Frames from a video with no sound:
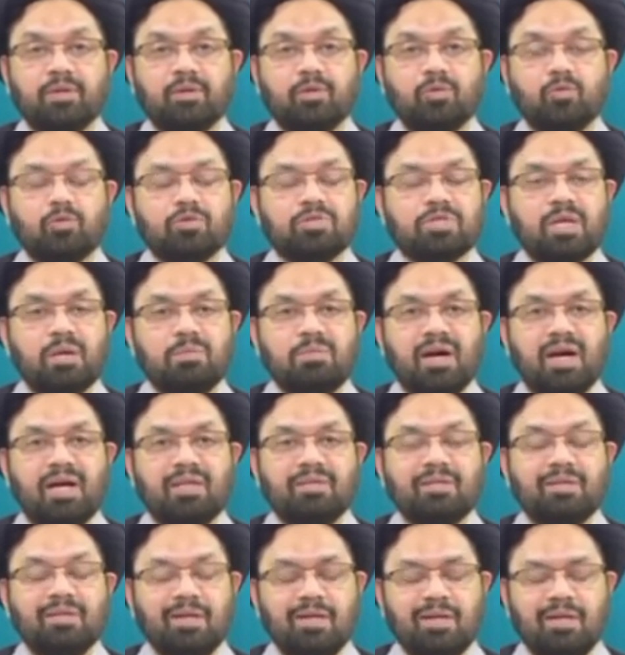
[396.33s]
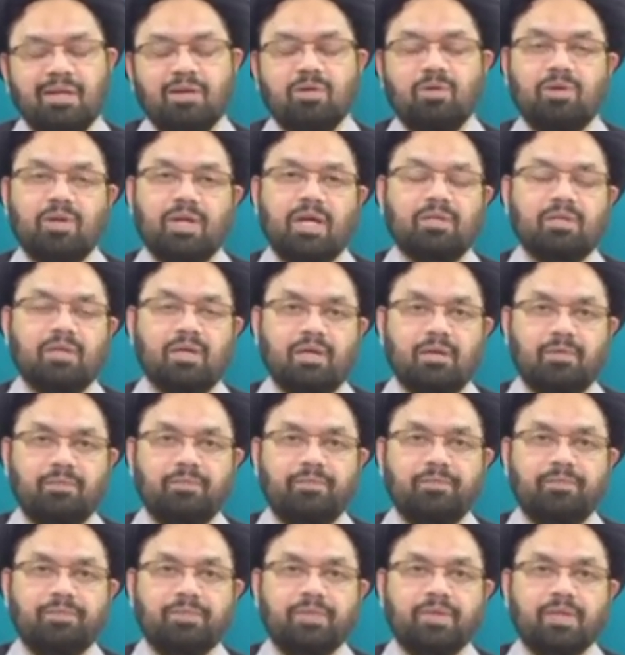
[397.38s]
उसके बाद यही होना था
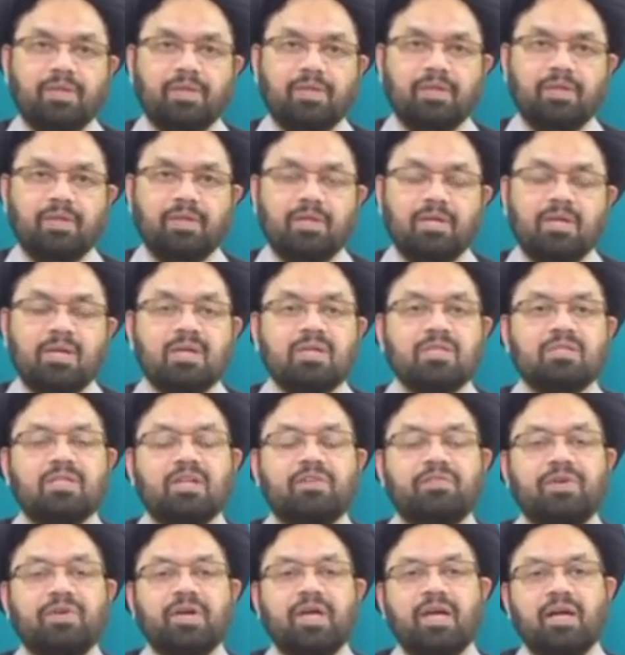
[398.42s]
सिर्फ